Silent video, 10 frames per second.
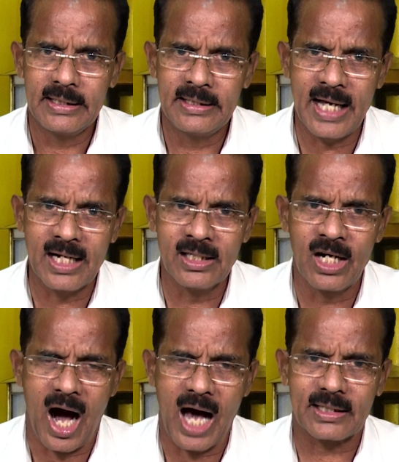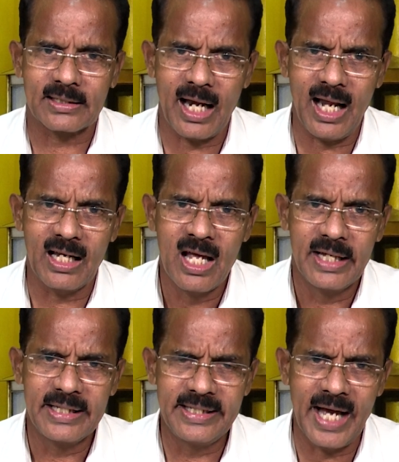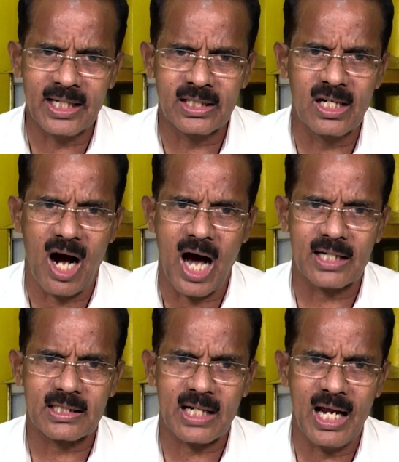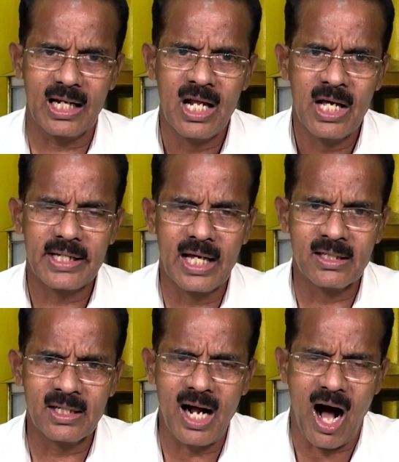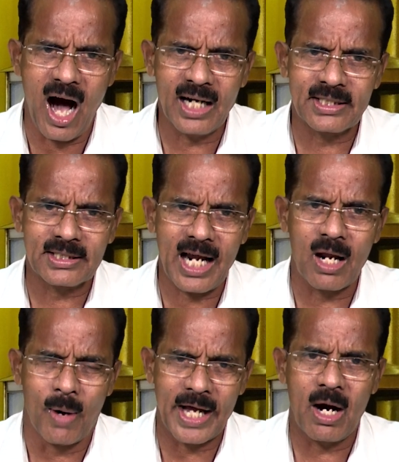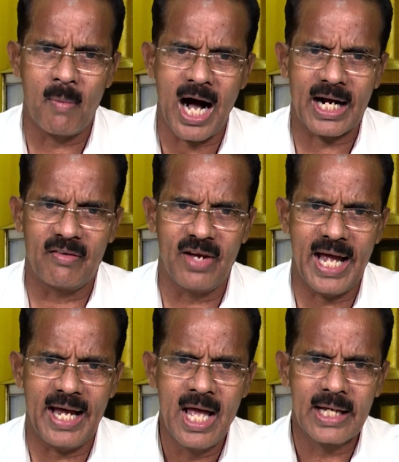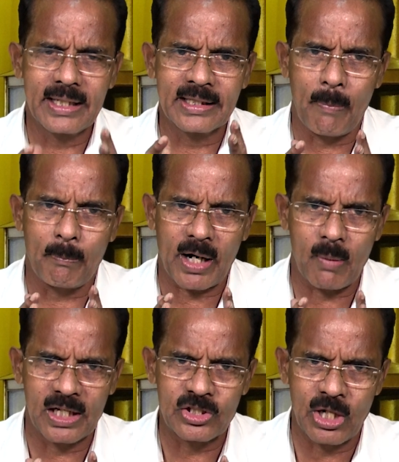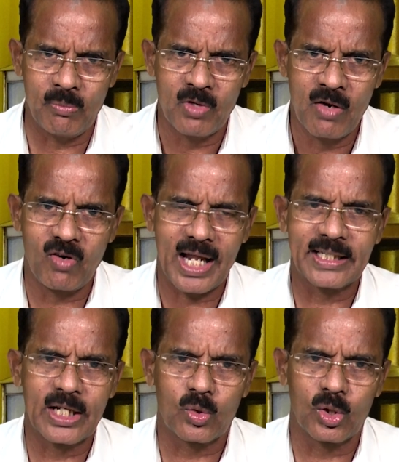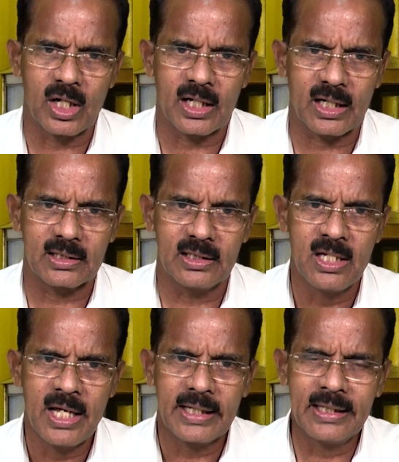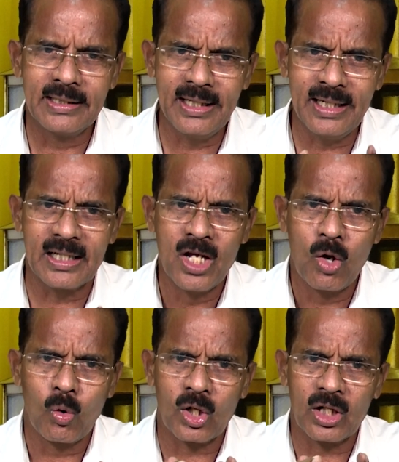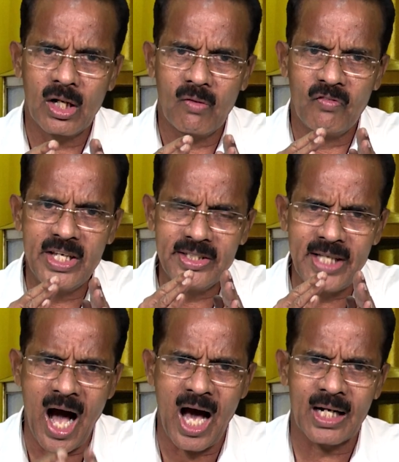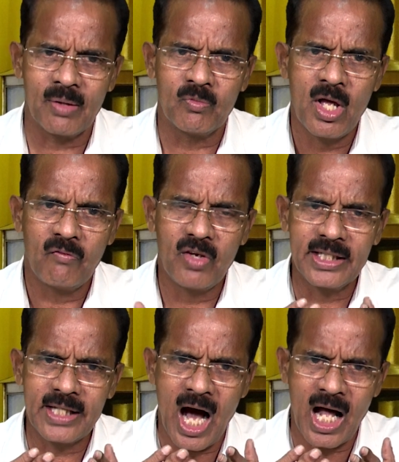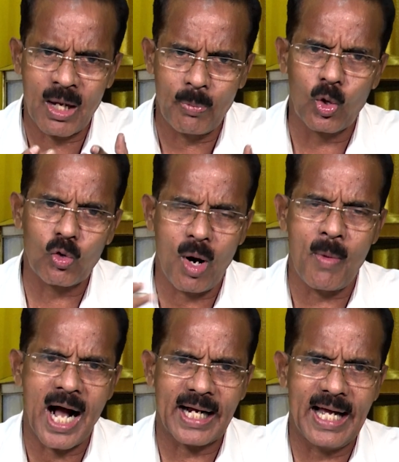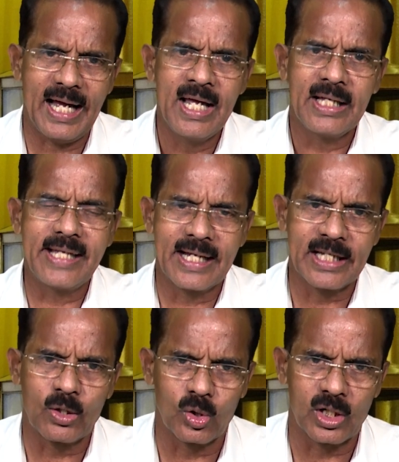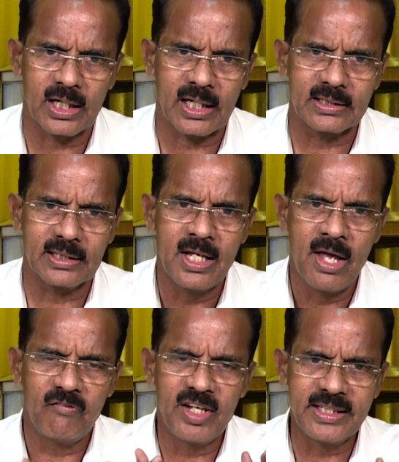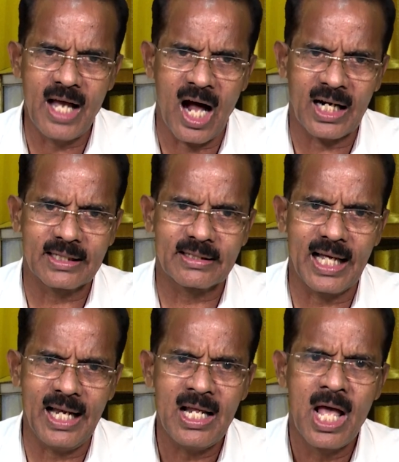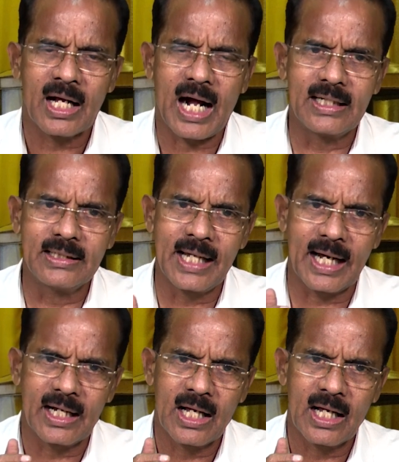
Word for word: இயங்கு ஆற்றல் இயக்கு ஆற்றல் என்று ஆற்றல் மயமாகவே இந்த பிரபஞ்சம் விளங்கி கொண்டிருக்கிறது இது ஒரு விஞ்ஞானம் விஞ்ஞானபூர்வமாக இயங்கி கொண்டிருக்கிறது விஞ்ஞானத்தில் கண்ட